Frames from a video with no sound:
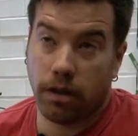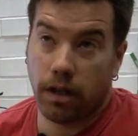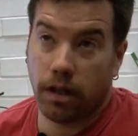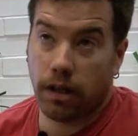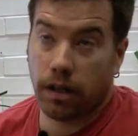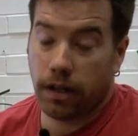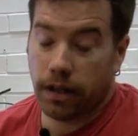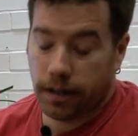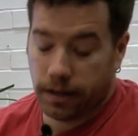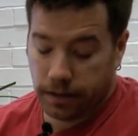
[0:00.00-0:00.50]

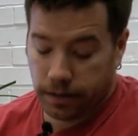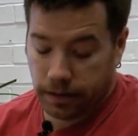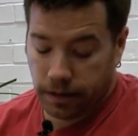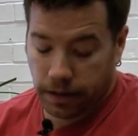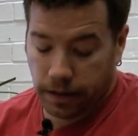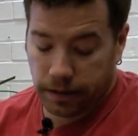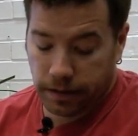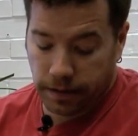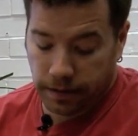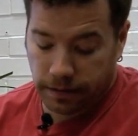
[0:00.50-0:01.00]
ah,
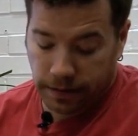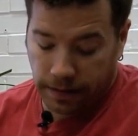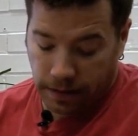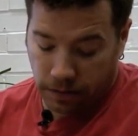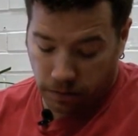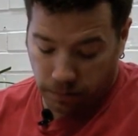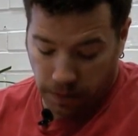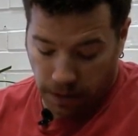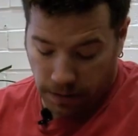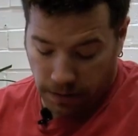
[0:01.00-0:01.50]
y en este
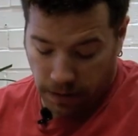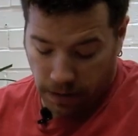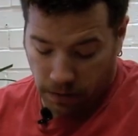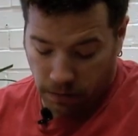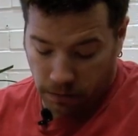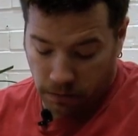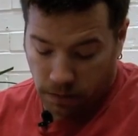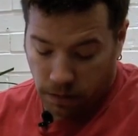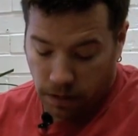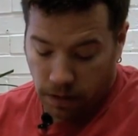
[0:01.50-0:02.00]
caso me la
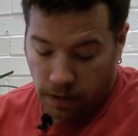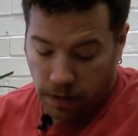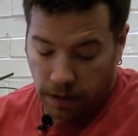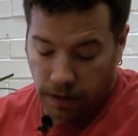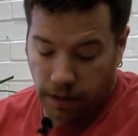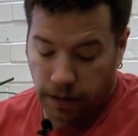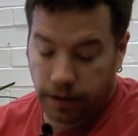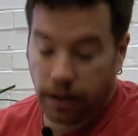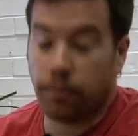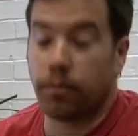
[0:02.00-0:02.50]
dieron
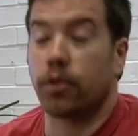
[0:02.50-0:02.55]
ah, en el